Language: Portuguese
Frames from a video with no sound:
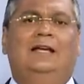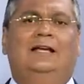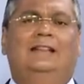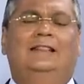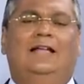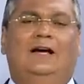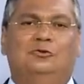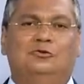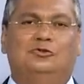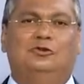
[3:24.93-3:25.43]

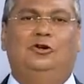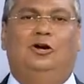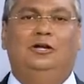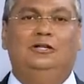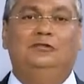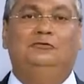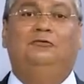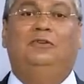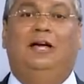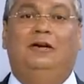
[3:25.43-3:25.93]
Não só
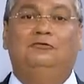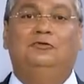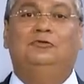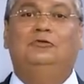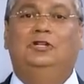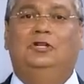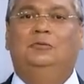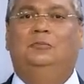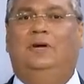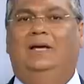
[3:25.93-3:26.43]
de Flávio
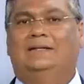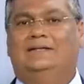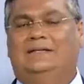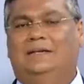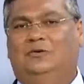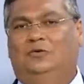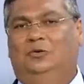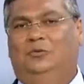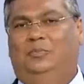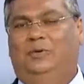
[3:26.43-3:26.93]
Dino
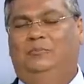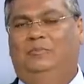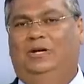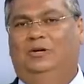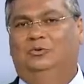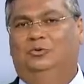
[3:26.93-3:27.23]
65 no primeiro